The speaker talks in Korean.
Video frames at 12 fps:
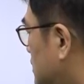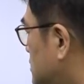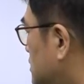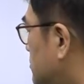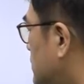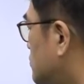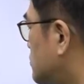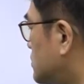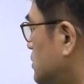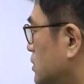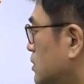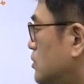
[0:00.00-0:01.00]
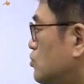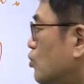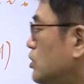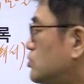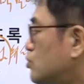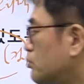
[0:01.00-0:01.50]
스키마 구조는
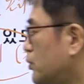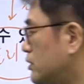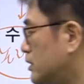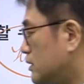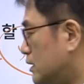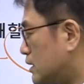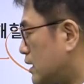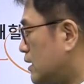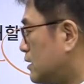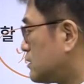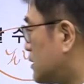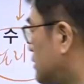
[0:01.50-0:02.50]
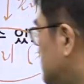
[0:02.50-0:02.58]
논리적으로 표현돼야 된다라는